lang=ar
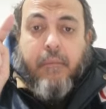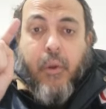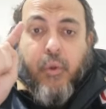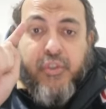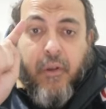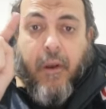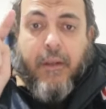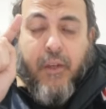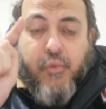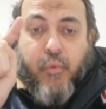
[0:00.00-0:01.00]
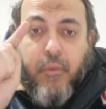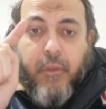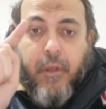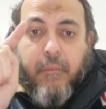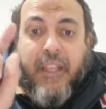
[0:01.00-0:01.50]
ما يقولش قال رسول
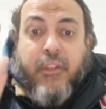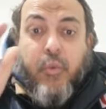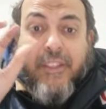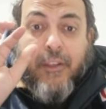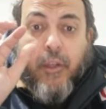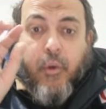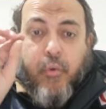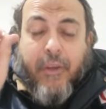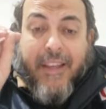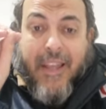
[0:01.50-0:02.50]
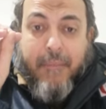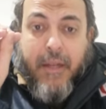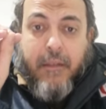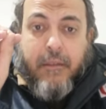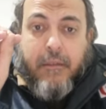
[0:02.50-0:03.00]
الله ولكن يقول يقول
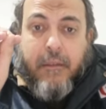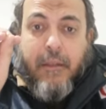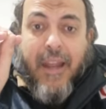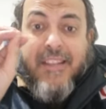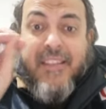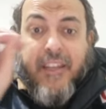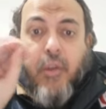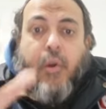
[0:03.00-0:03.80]
كلاما عن لسانه